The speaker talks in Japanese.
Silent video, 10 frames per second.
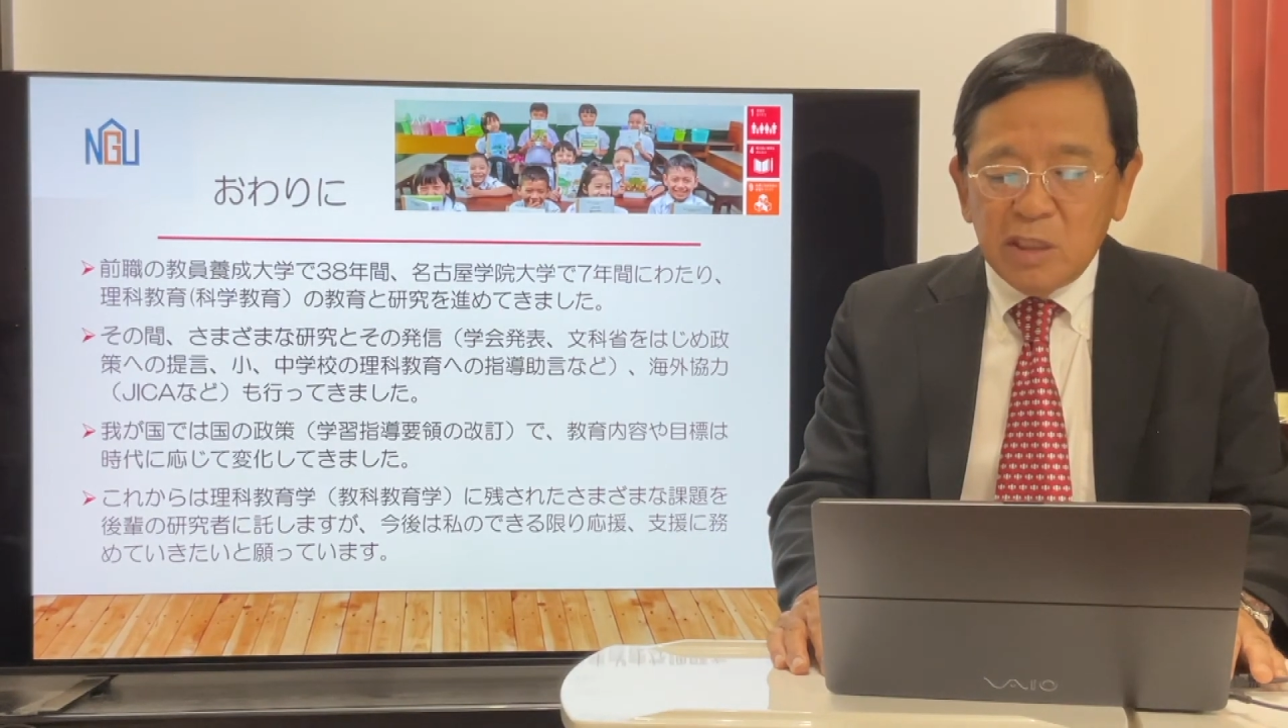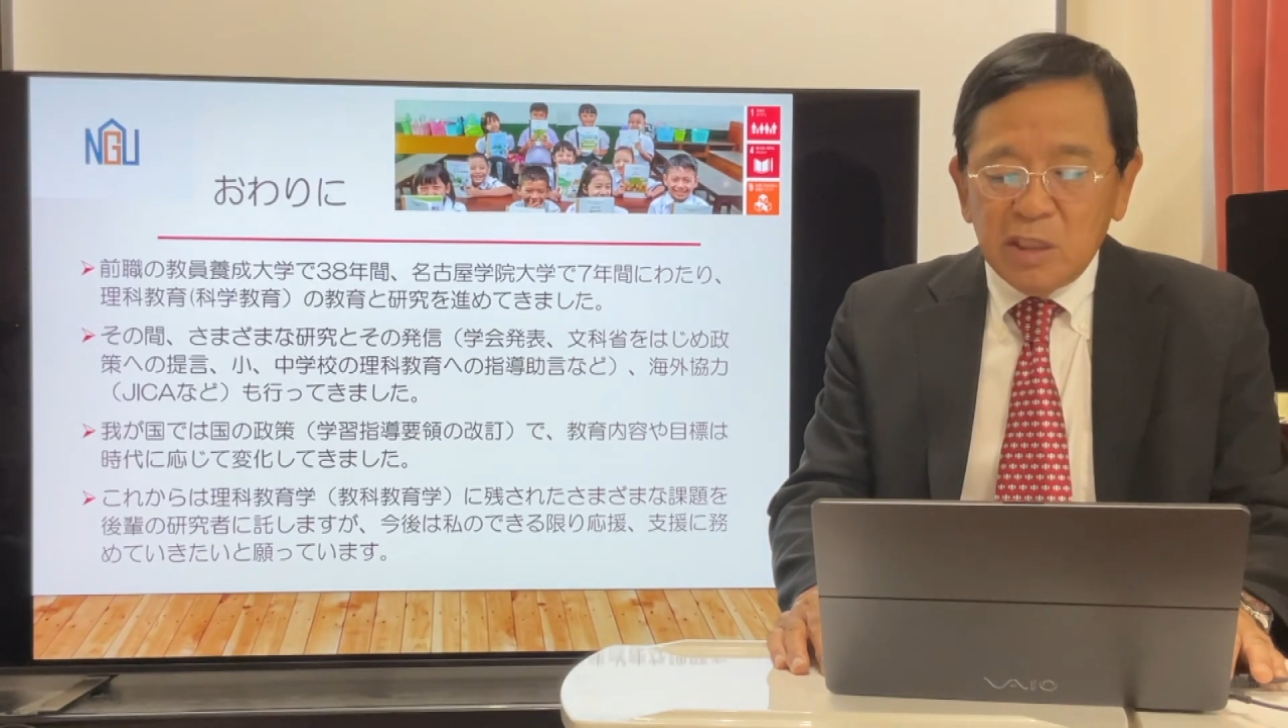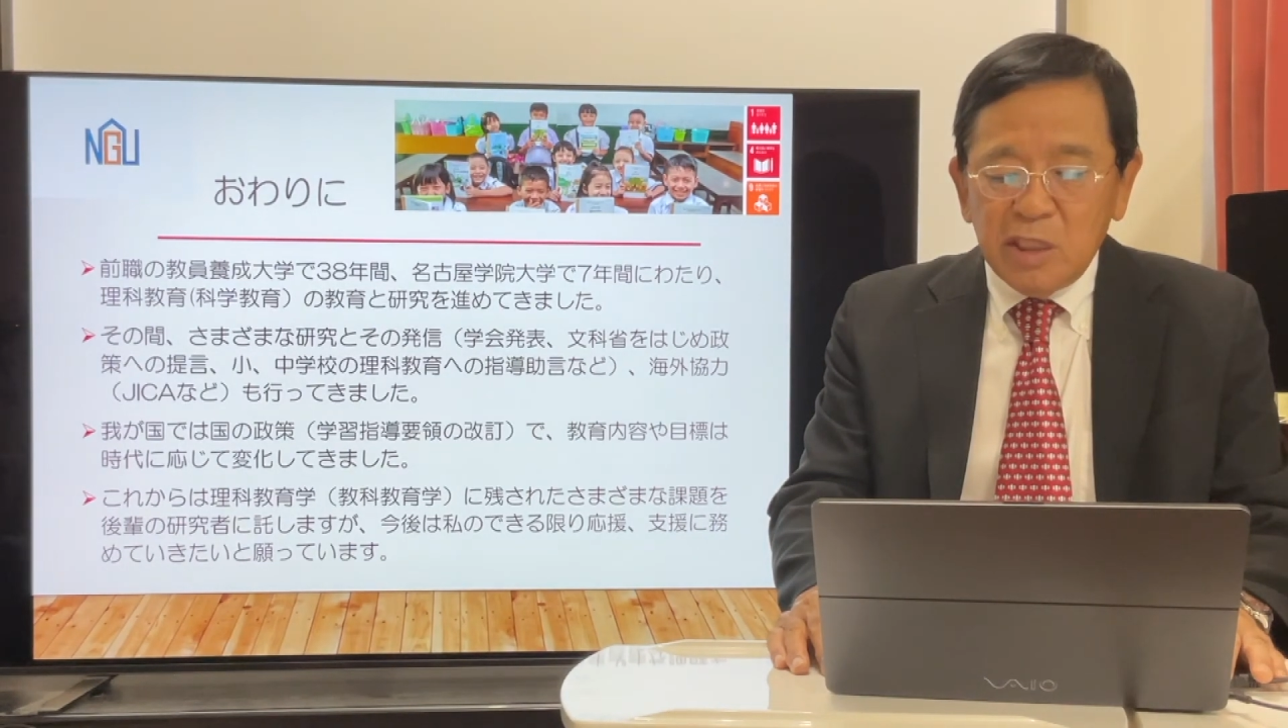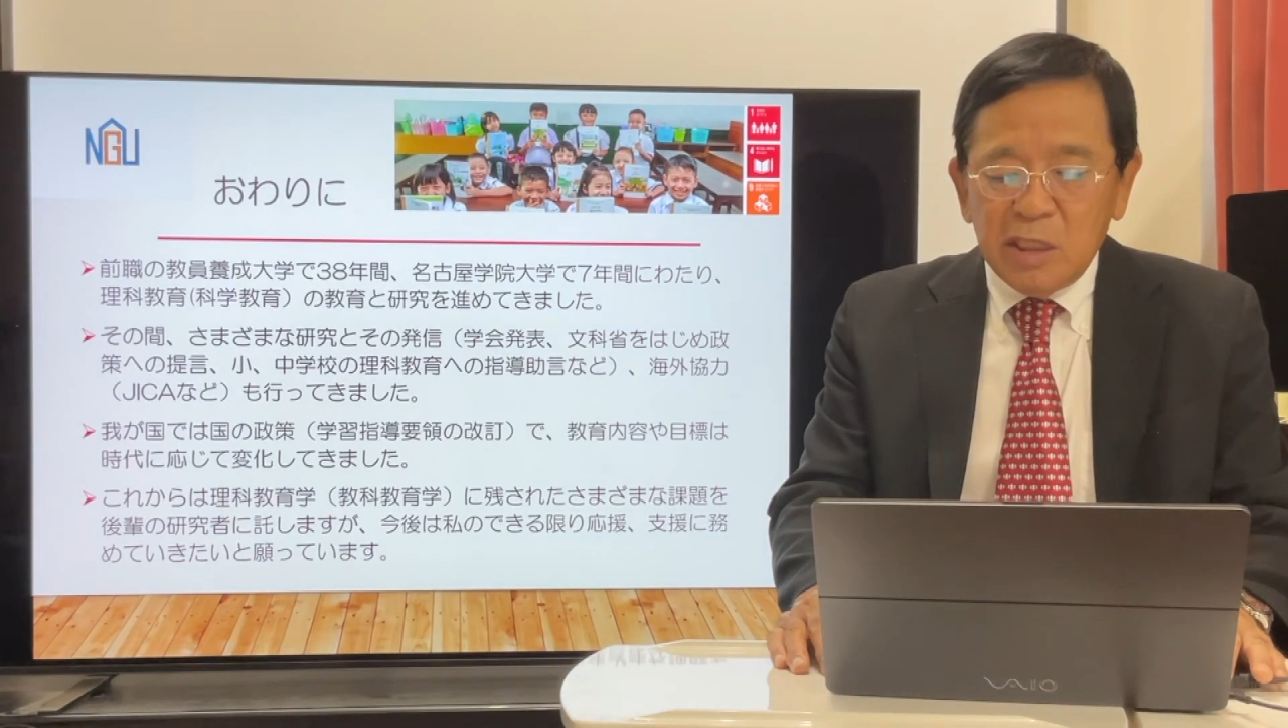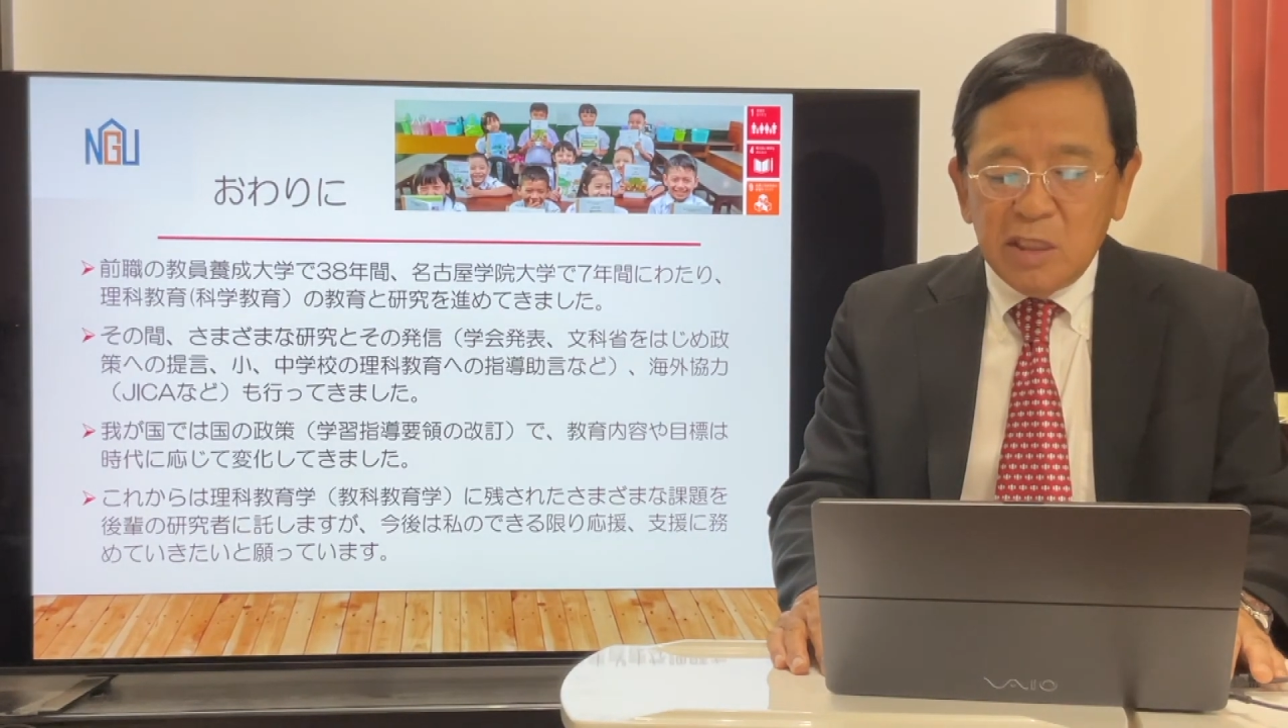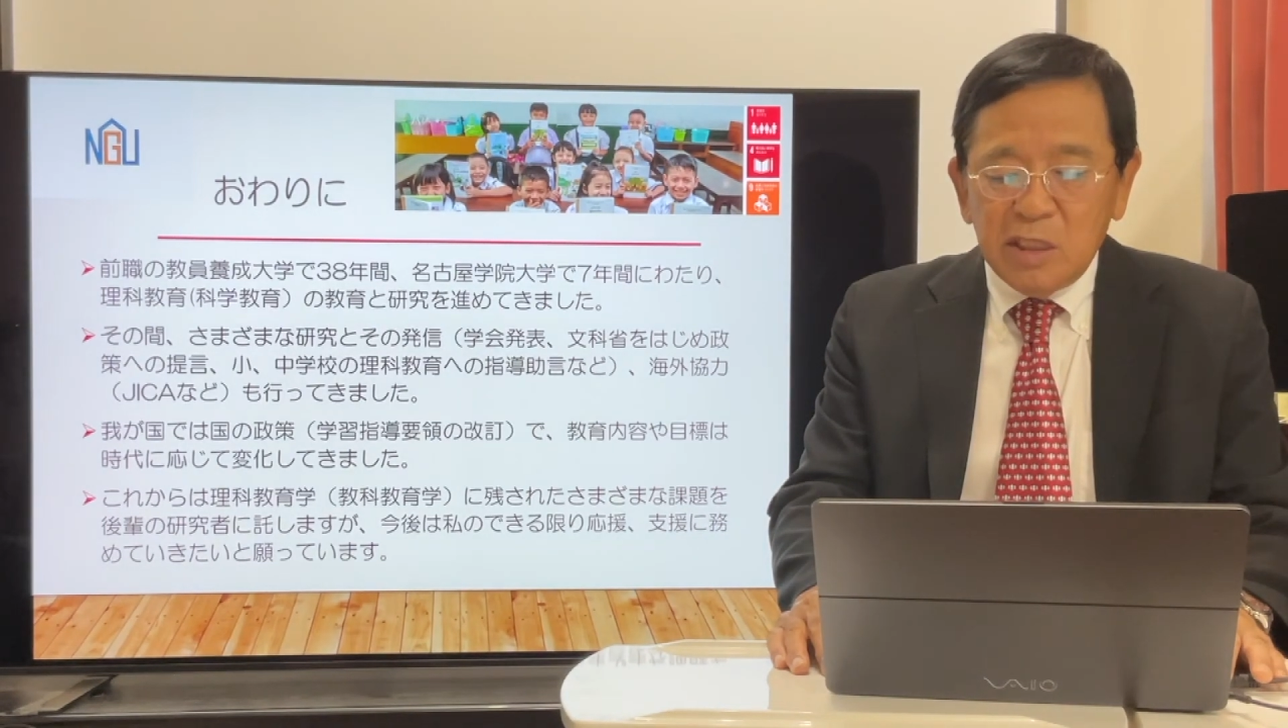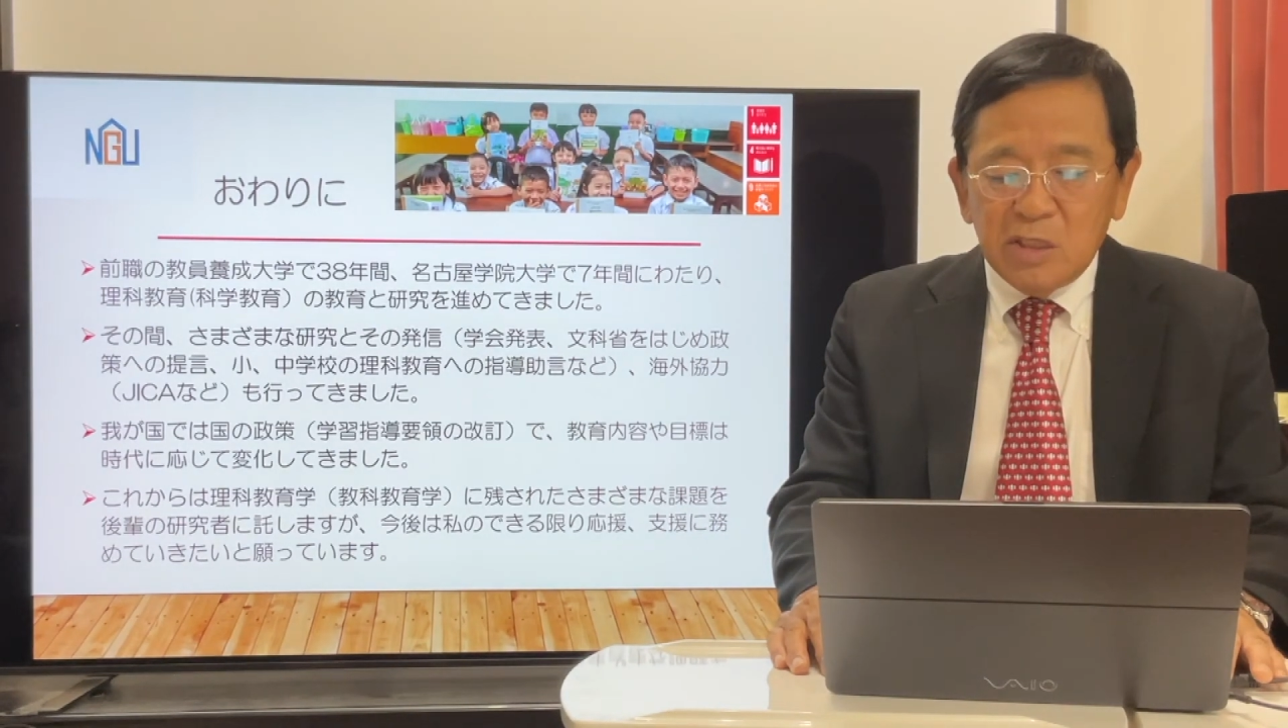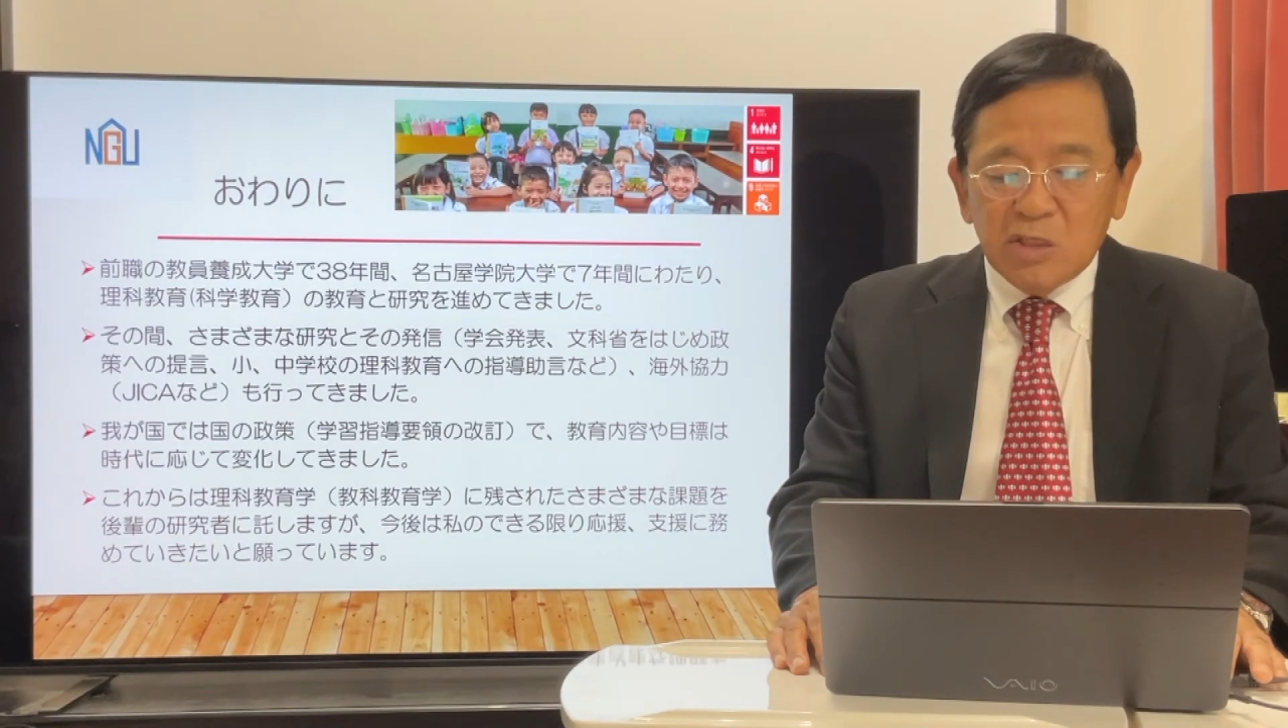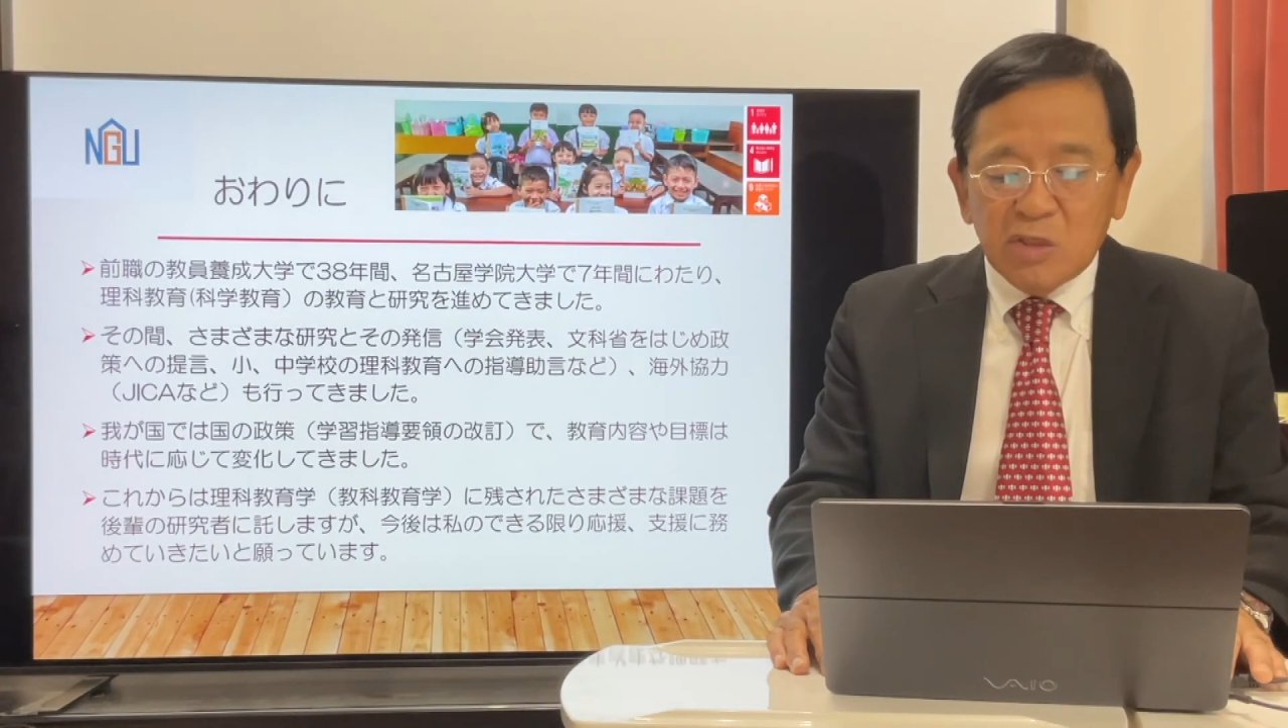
支援に